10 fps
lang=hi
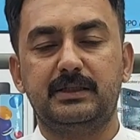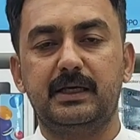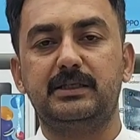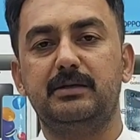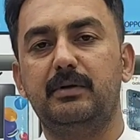
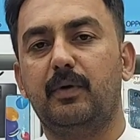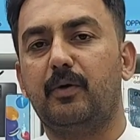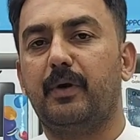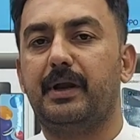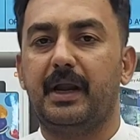सिक्स जी बी
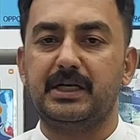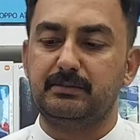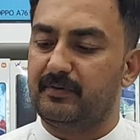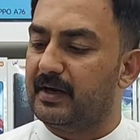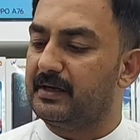वन ट्वेंटी एट जी
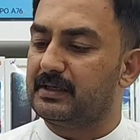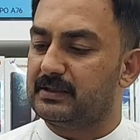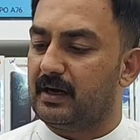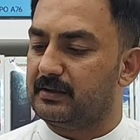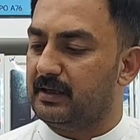बी वेरेंट के
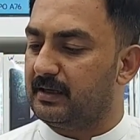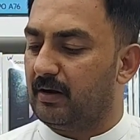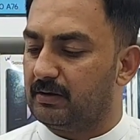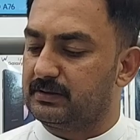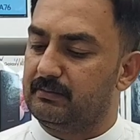साथ एक
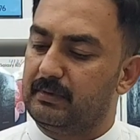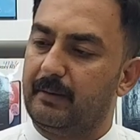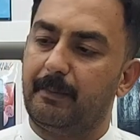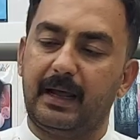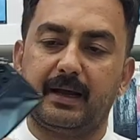औसम
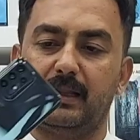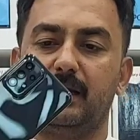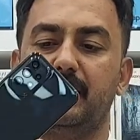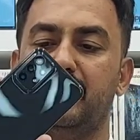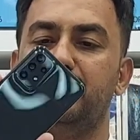ब्लैक
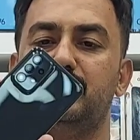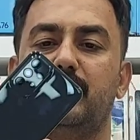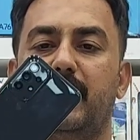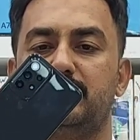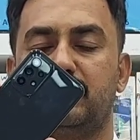कलर की डमी
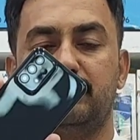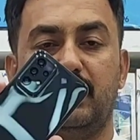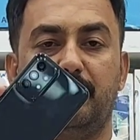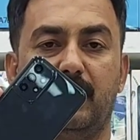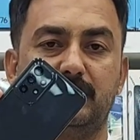जो है इस वक्त
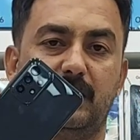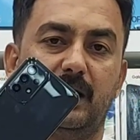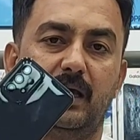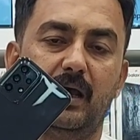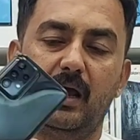मेरे पास
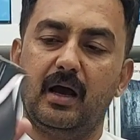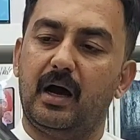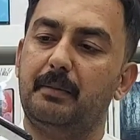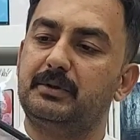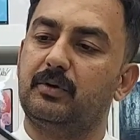है
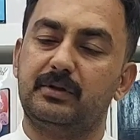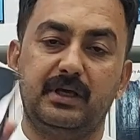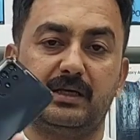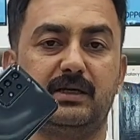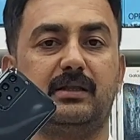आप इसको
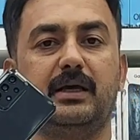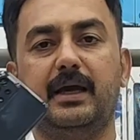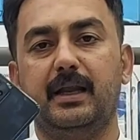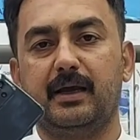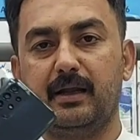देख सकते
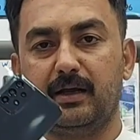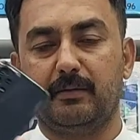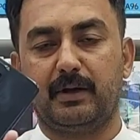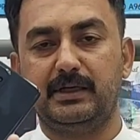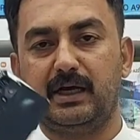हैं लेकिन
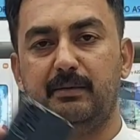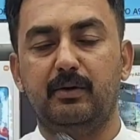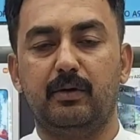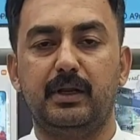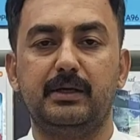घबराइएगा
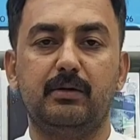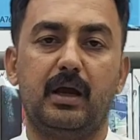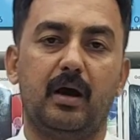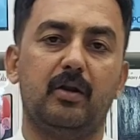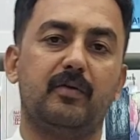बिल्कुल नहीं
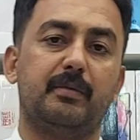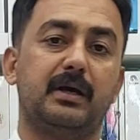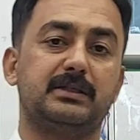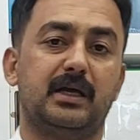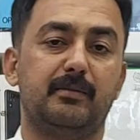क्योंकि ऑल ओवर
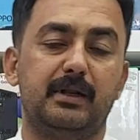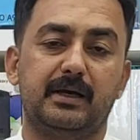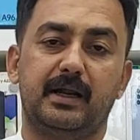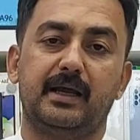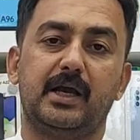पाकिस्तान हम
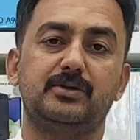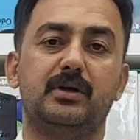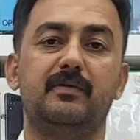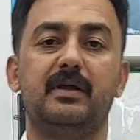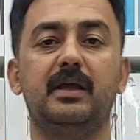लेकर आए कैश ऑन
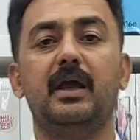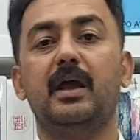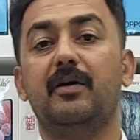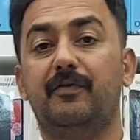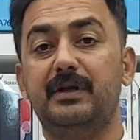डिलीवरी
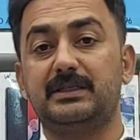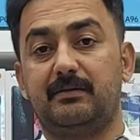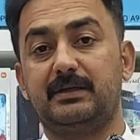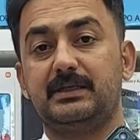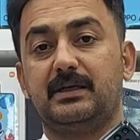फ्री
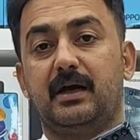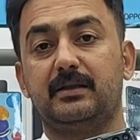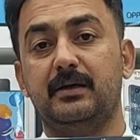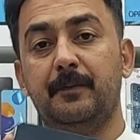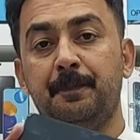सर्विस के
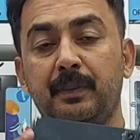साथ